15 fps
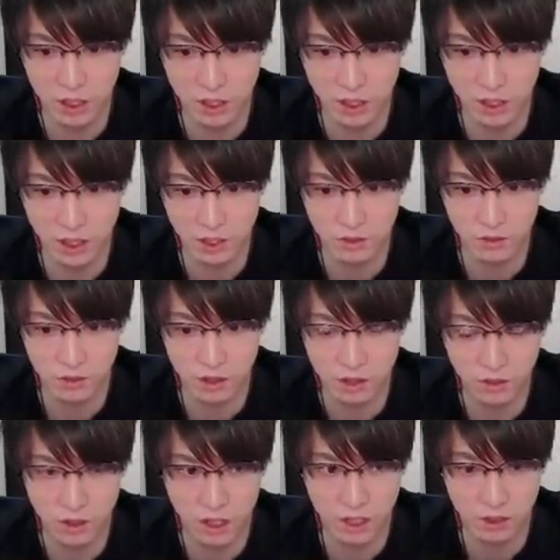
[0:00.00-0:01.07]
いだけいるので、そ
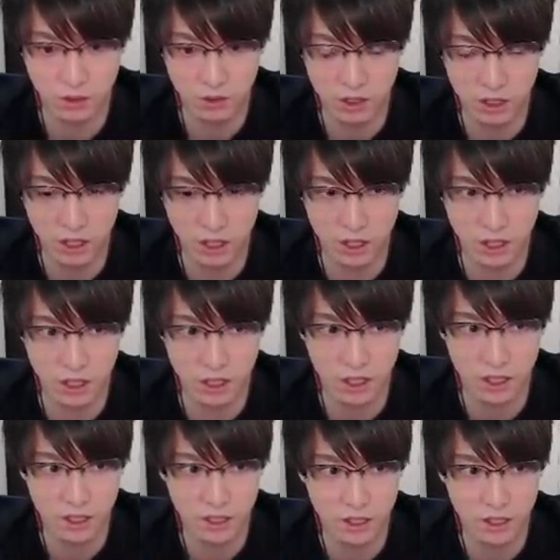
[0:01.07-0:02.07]
れカットしてあげたいな。